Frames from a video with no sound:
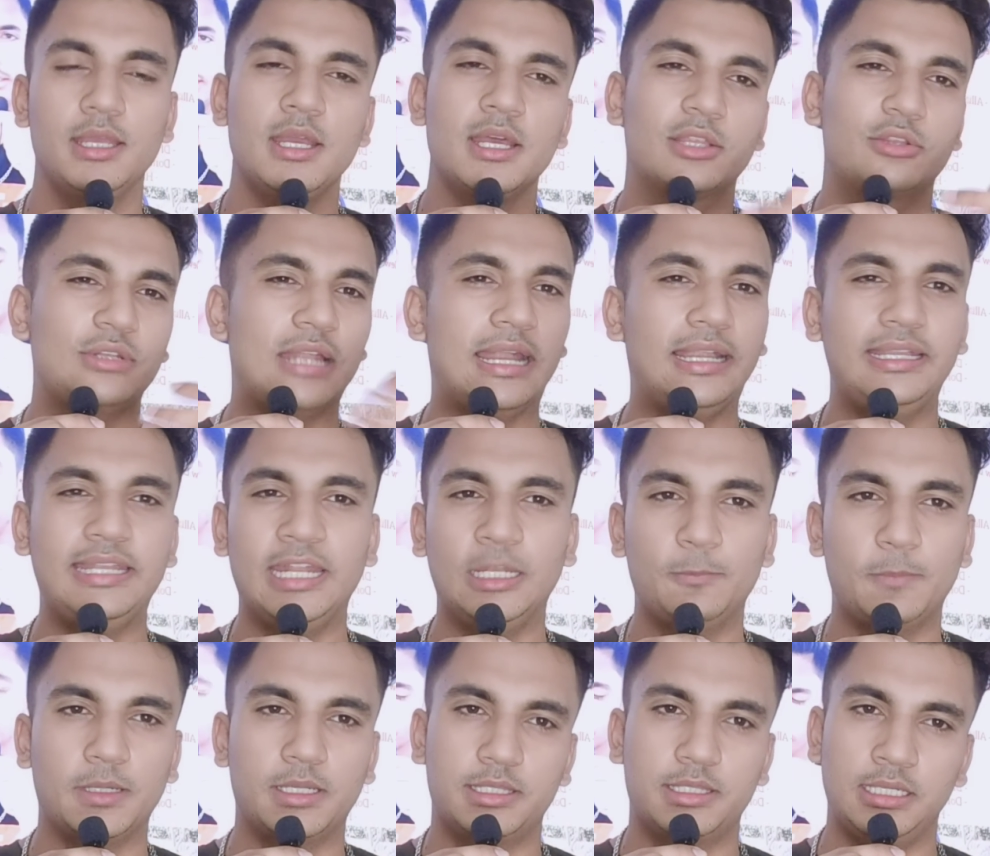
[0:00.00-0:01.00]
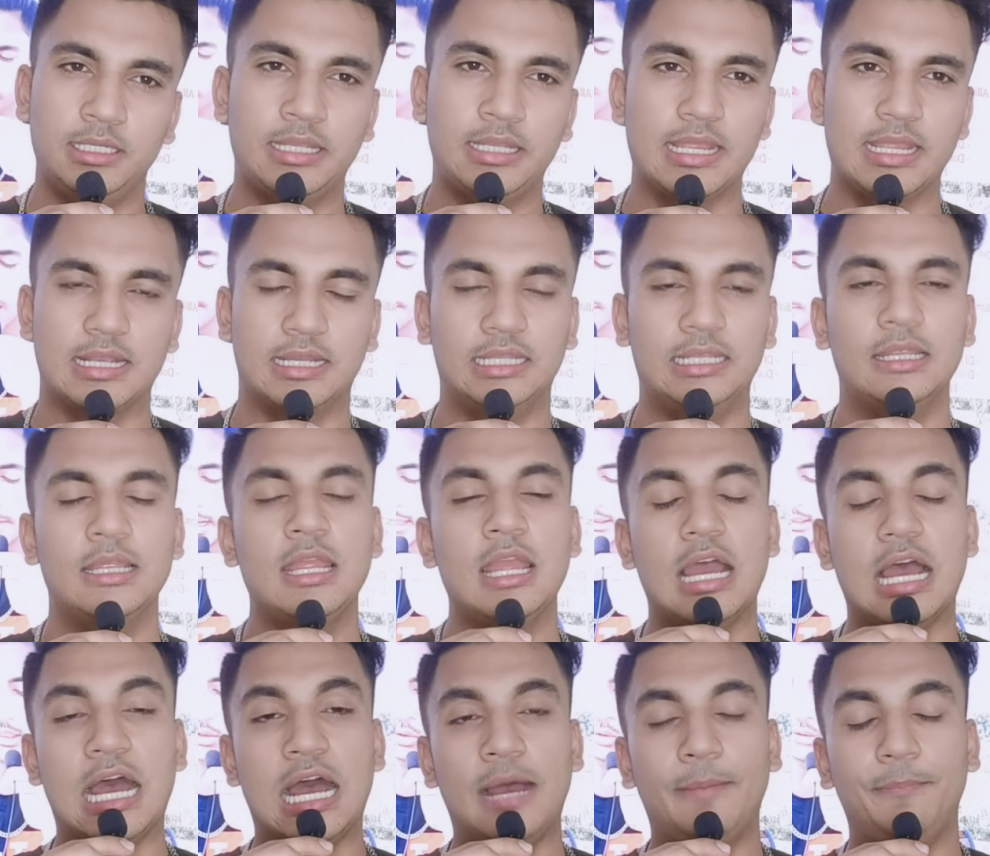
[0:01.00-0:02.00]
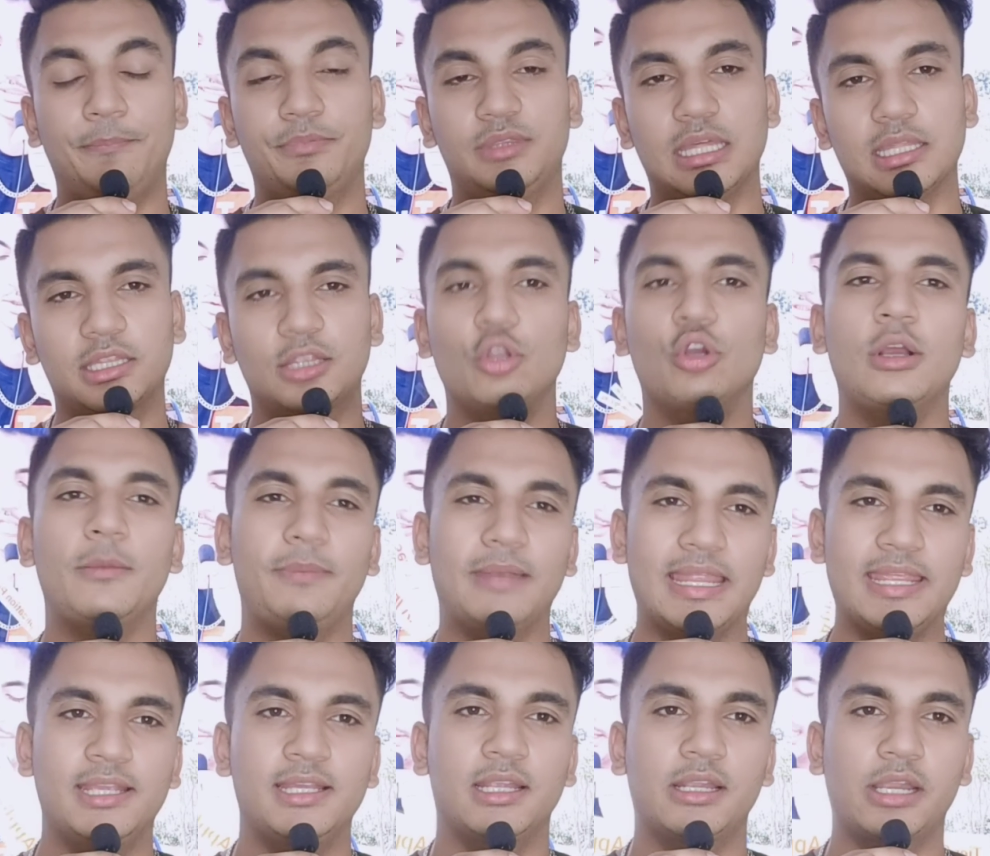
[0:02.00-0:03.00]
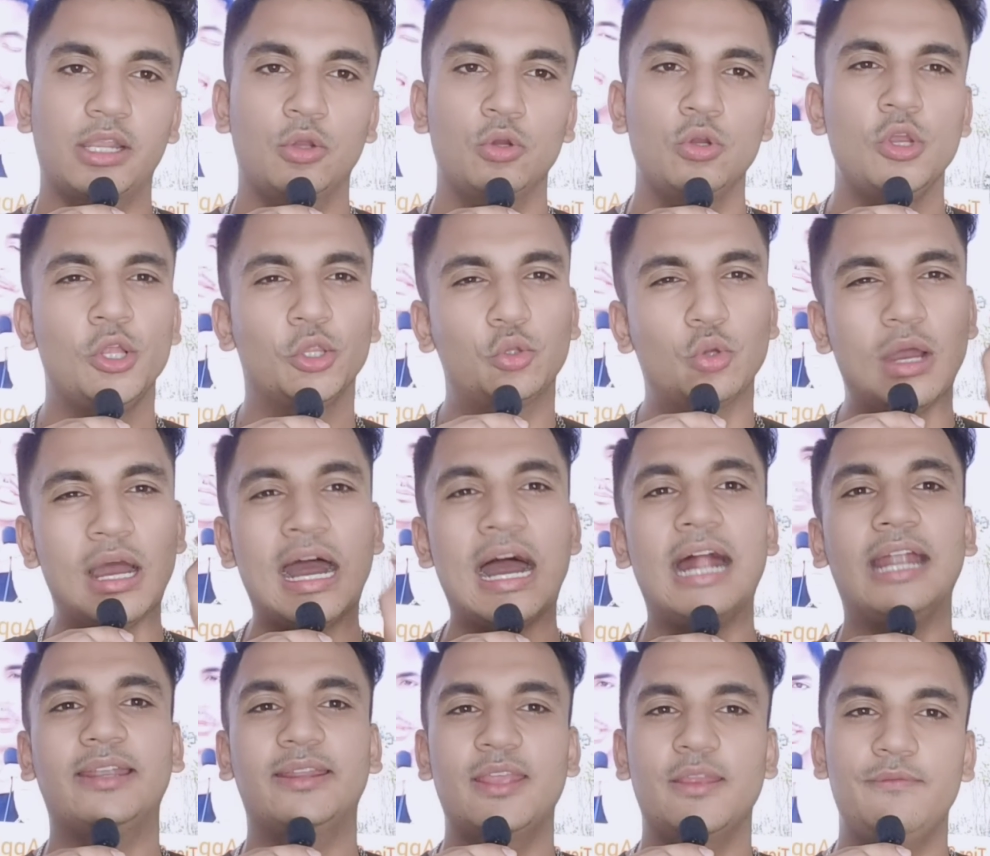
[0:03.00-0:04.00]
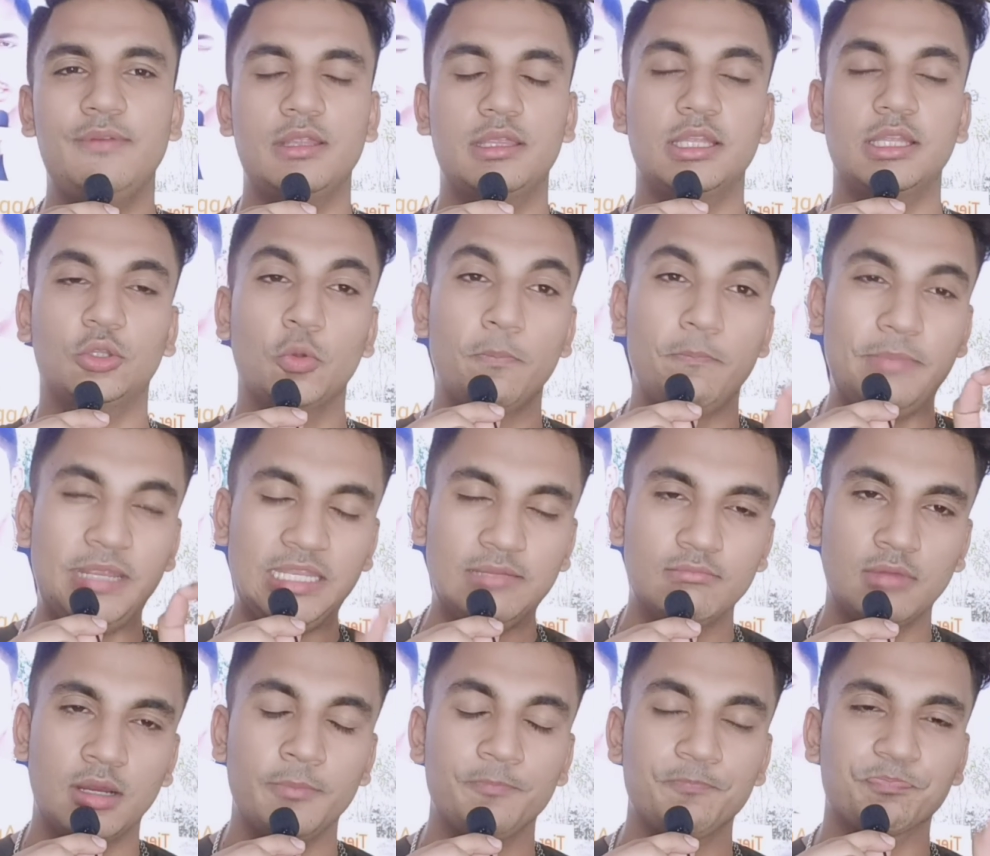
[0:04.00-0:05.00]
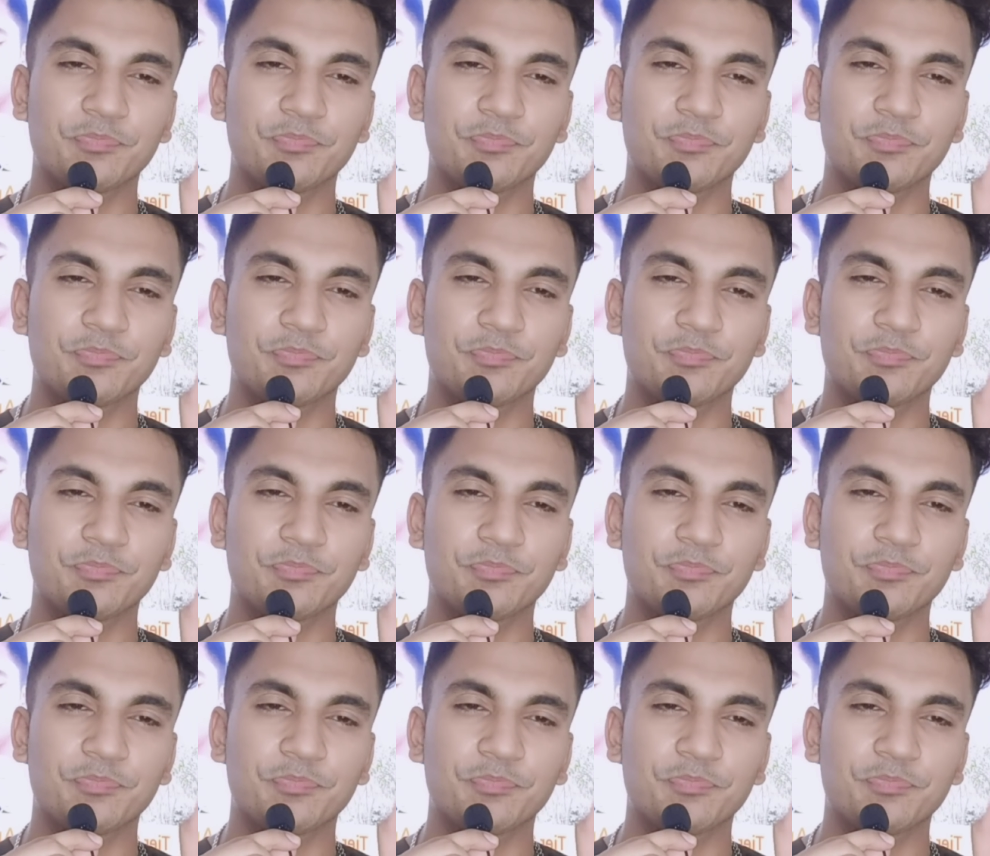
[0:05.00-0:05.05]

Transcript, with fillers: सो 98 परसेंट है अगर आप 10 लोग अप्लाई कर रहे हो तो 8 के वीज़े तो मिनिमम